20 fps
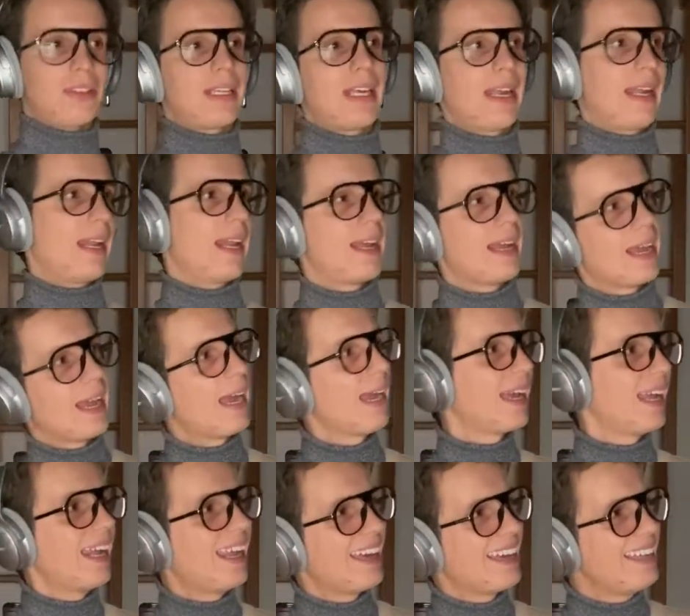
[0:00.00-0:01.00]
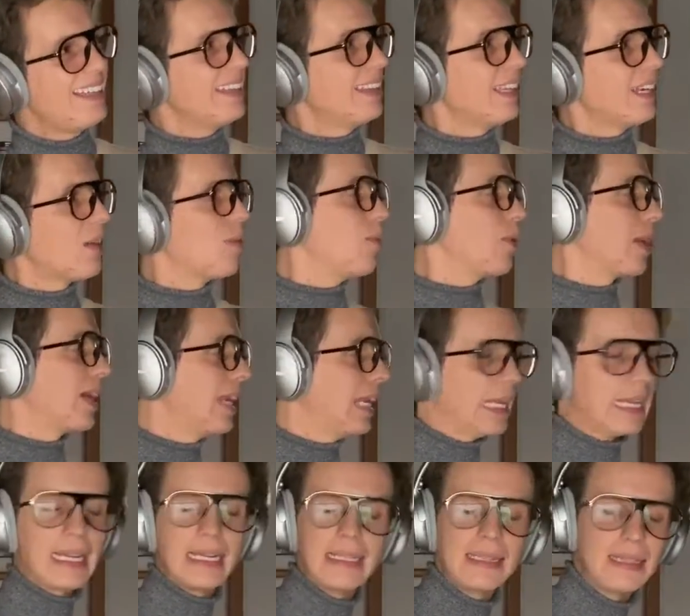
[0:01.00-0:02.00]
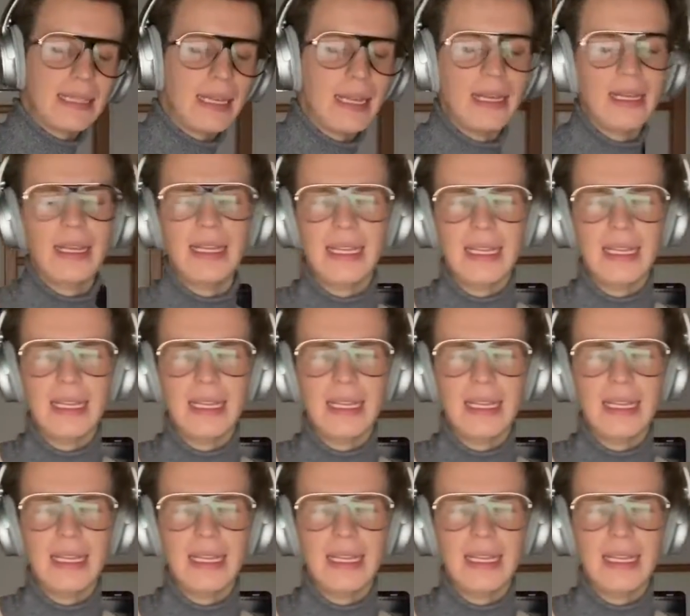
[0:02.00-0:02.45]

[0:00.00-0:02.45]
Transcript: Que, que a la gente como que le encanta